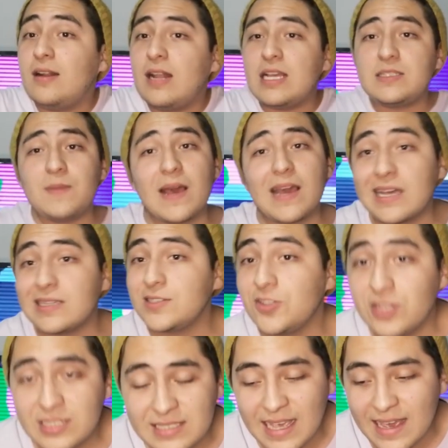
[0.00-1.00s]
Las
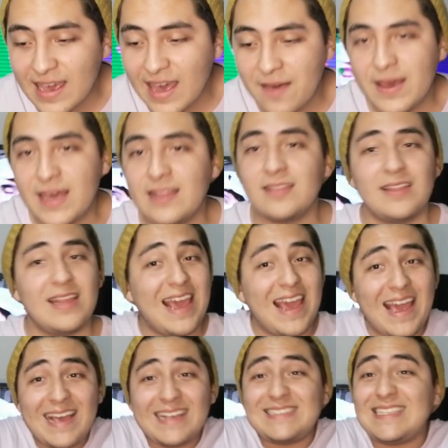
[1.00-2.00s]
vacaciones se acaban.
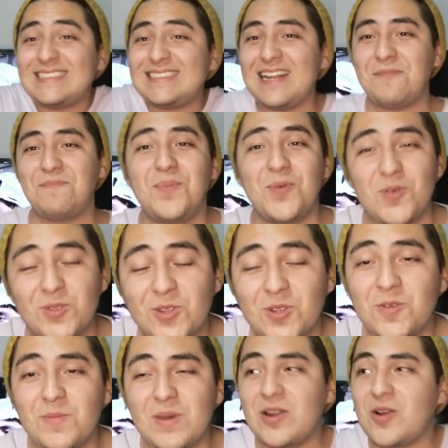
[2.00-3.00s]
Ese es el punto
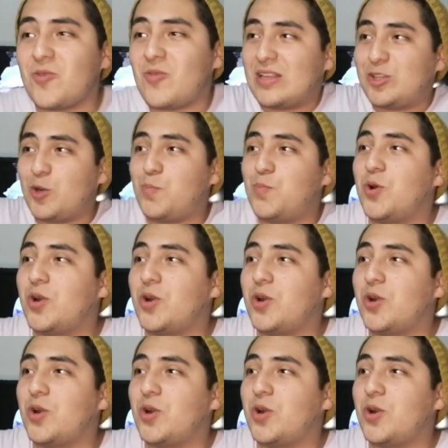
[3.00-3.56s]
número 4.